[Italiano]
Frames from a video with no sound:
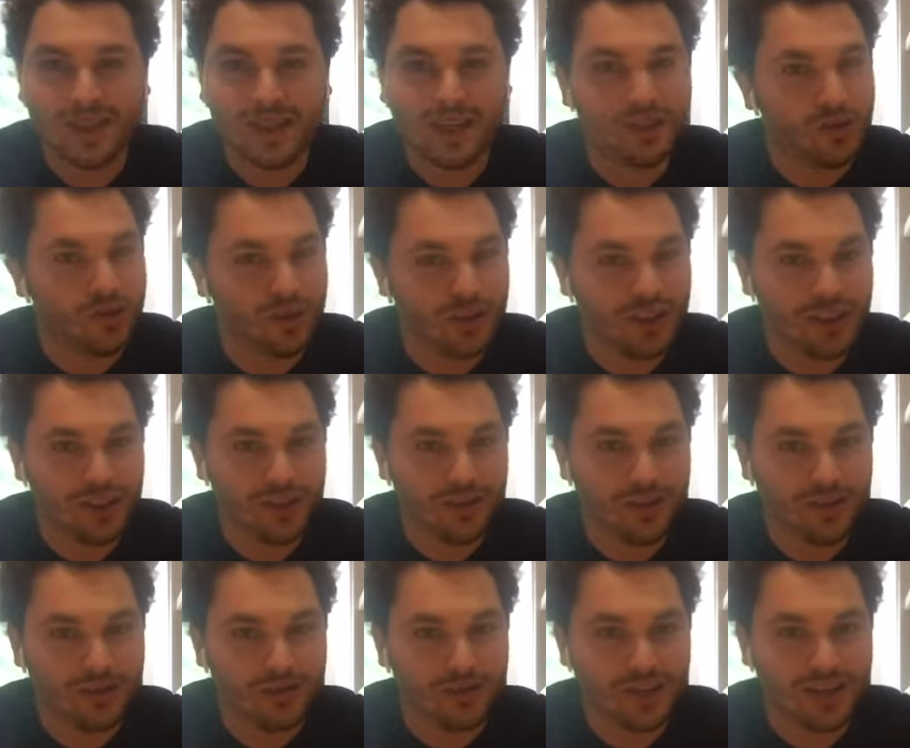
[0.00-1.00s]
a
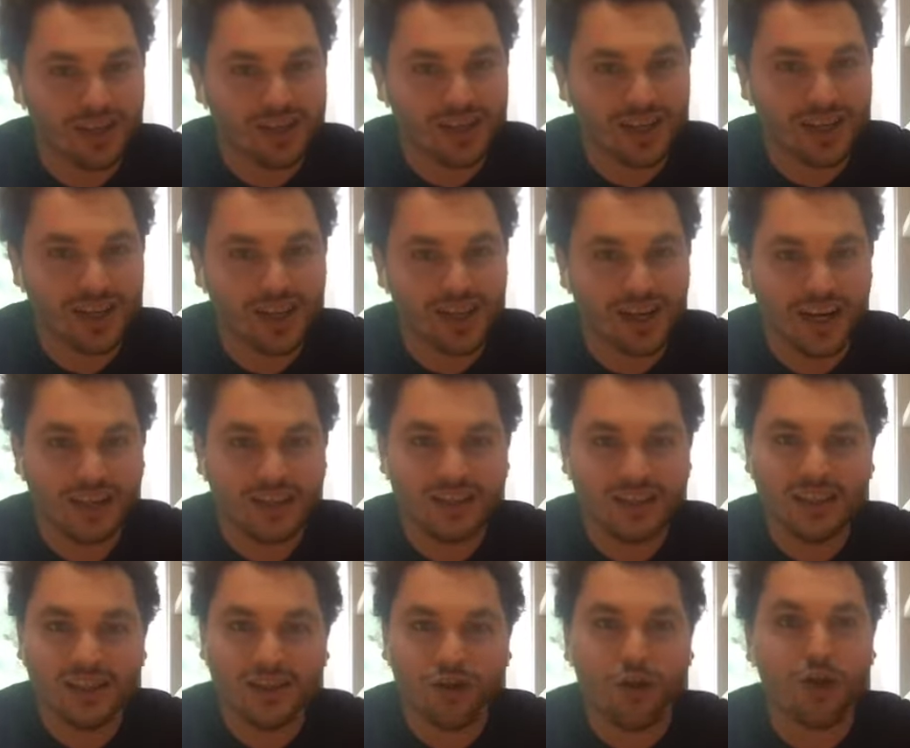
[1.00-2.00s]
Torino una sera
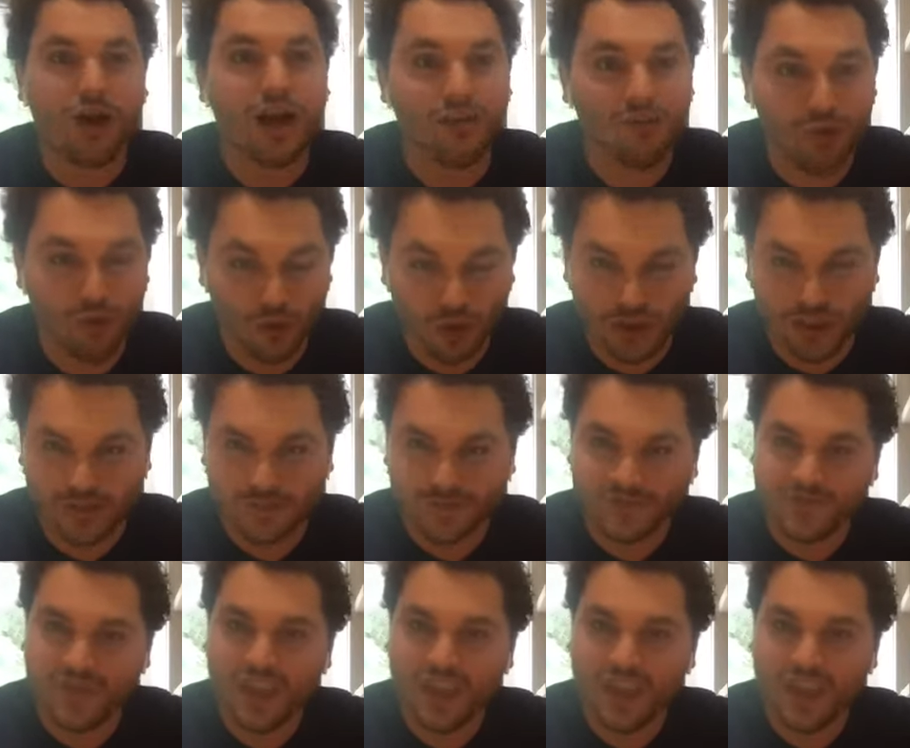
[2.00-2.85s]
con Cavour,